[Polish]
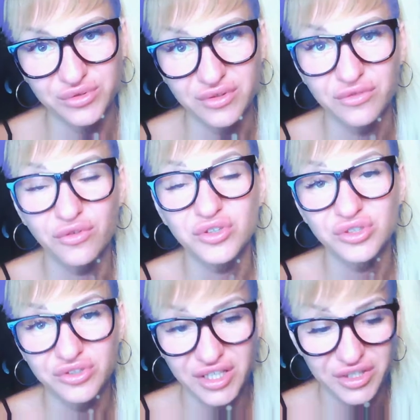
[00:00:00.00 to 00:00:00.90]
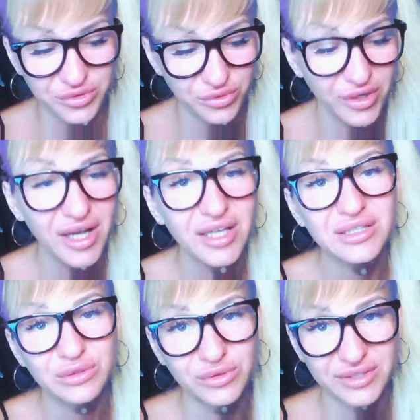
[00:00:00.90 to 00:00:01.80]
w osiągnięciu
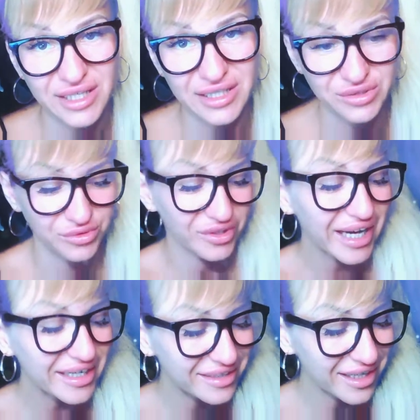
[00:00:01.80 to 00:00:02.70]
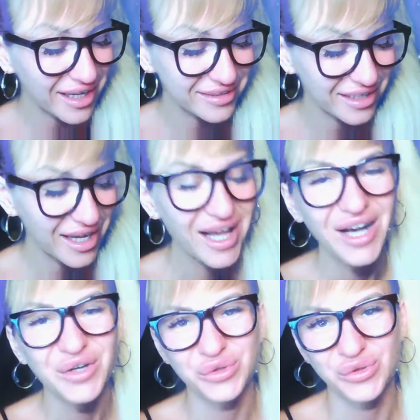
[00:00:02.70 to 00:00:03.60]
sukcesu. No karta rada,
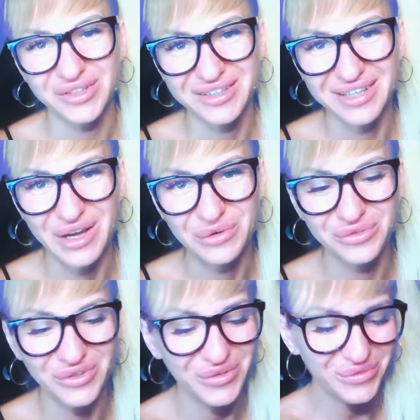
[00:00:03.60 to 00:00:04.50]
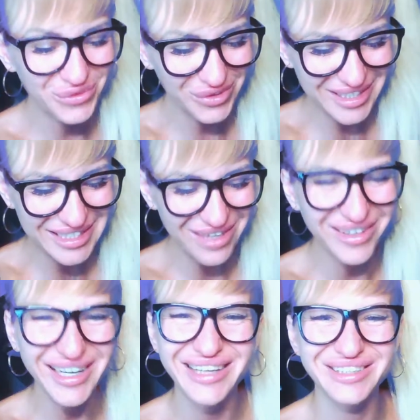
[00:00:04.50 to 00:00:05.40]
król denarów. No tutaj same
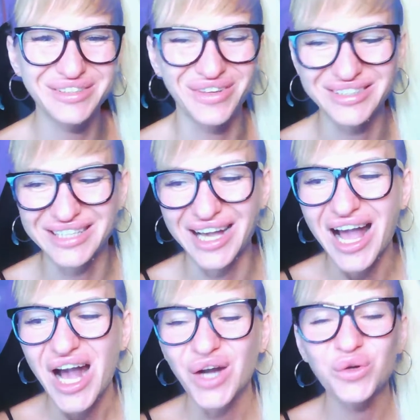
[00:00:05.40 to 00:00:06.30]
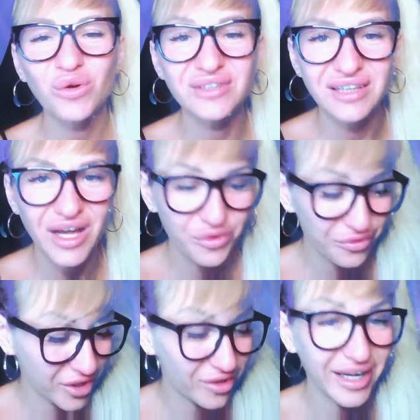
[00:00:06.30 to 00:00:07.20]
karty dworskie. Król denarów
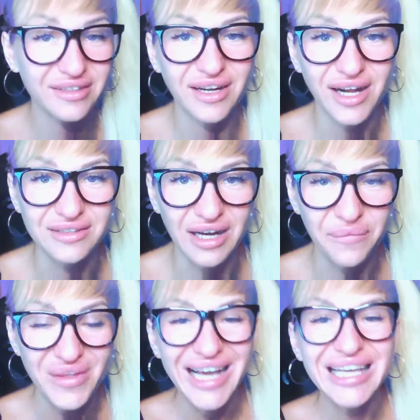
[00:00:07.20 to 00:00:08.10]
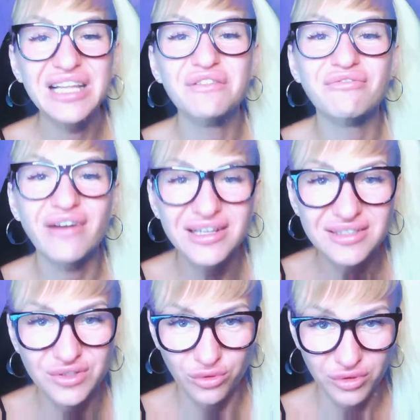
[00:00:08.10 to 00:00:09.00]
jako karta rada.
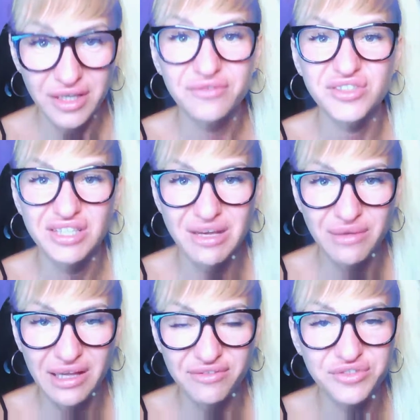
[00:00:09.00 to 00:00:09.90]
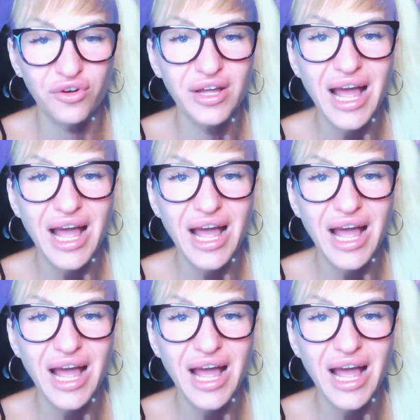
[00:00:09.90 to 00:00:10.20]
Inwestuj w siebie, w swoje